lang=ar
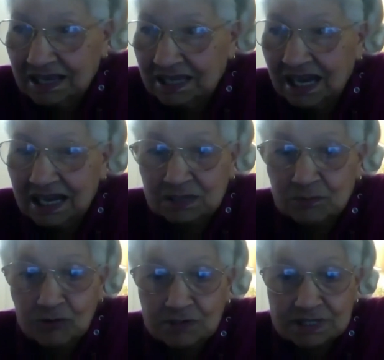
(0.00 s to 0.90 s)
يعني
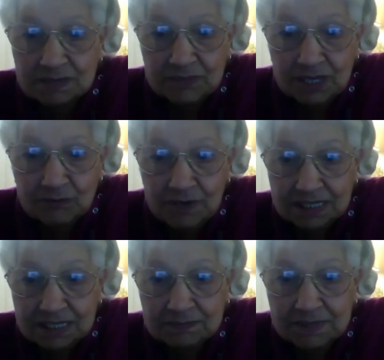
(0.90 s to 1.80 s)
معظم
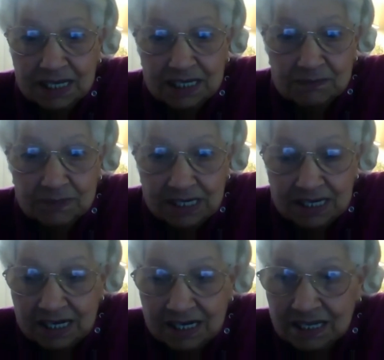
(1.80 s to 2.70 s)
الوقت بتاعي
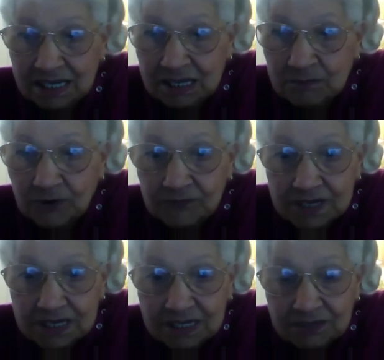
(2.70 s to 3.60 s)
بالليل
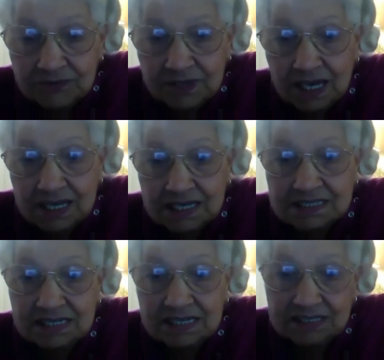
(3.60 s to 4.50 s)
بفكر في
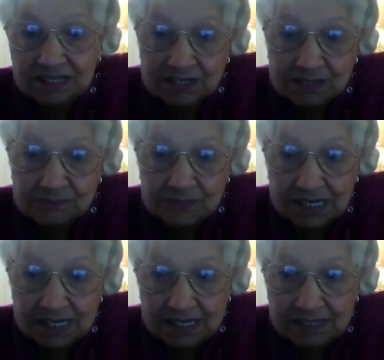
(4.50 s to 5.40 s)
حسنات الرب
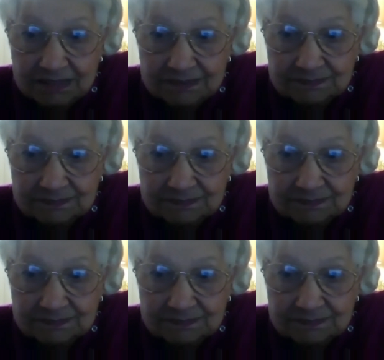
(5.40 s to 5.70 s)
ليا